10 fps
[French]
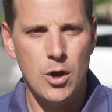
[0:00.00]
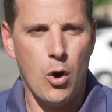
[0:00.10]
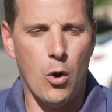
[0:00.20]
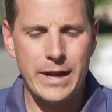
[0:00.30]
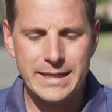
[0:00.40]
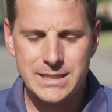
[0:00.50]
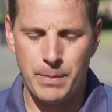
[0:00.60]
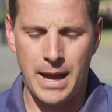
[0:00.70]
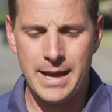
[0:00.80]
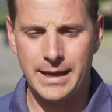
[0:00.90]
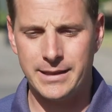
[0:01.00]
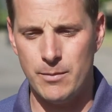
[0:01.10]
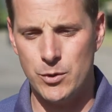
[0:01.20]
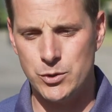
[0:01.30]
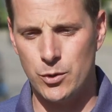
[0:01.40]
On espère être
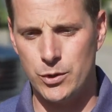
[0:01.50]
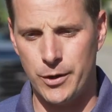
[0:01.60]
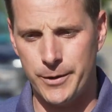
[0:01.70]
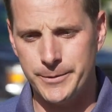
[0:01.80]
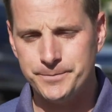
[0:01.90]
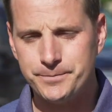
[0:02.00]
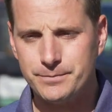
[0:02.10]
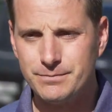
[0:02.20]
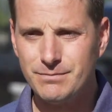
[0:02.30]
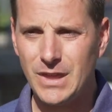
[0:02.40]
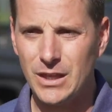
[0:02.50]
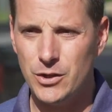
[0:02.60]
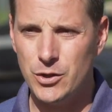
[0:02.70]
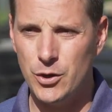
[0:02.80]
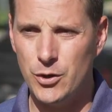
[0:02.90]
en mesure de
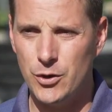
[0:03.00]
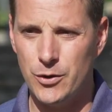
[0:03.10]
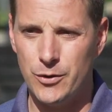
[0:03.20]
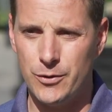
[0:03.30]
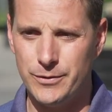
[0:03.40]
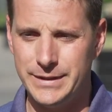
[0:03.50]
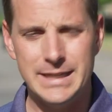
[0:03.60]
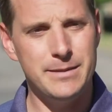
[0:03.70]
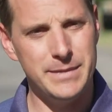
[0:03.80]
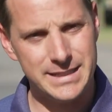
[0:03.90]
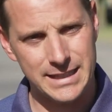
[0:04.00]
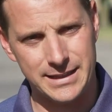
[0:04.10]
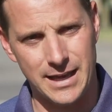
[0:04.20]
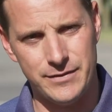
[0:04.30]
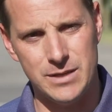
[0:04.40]
d'éliminer
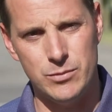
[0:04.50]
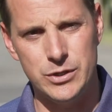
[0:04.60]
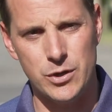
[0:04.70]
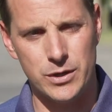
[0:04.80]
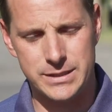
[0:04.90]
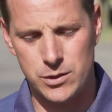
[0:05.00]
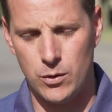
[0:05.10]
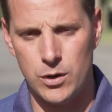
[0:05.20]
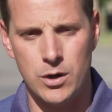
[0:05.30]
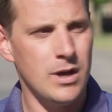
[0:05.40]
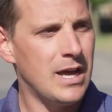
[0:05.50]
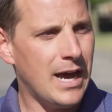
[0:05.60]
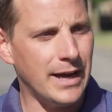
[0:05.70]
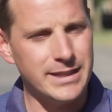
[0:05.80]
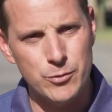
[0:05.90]
cet avis d'ébullition-là
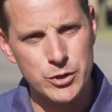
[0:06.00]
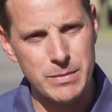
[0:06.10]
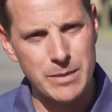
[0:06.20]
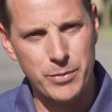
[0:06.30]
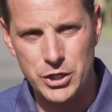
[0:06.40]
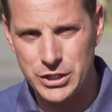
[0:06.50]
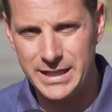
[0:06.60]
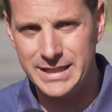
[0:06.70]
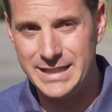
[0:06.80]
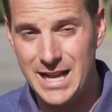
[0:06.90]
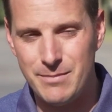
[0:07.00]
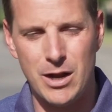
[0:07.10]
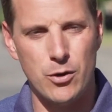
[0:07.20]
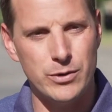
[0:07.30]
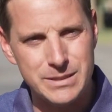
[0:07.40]
en début de semaine prochaine,
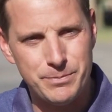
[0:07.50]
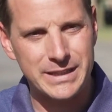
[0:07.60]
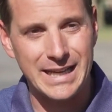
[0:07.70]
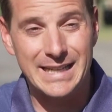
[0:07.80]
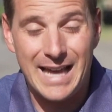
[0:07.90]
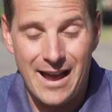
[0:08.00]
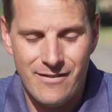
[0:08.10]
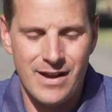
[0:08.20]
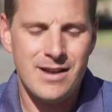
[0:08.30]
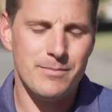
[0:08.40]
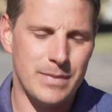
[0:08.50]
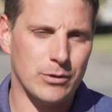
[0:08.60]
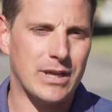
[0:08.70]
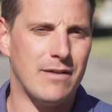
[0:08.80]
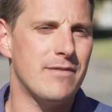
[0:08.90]
idéalement lundi, peut-être avant, mais
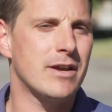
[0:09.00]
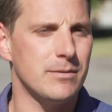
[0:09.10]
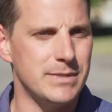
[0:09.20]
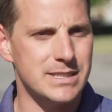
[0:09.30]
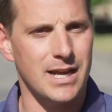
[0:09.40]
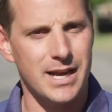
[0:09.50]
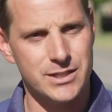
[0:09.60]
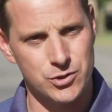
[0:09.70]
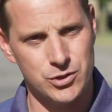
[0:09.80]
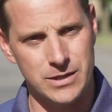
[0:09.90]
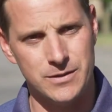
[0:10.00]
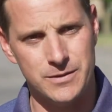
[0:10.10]
on travaille avec le ministère à ce sujet-là.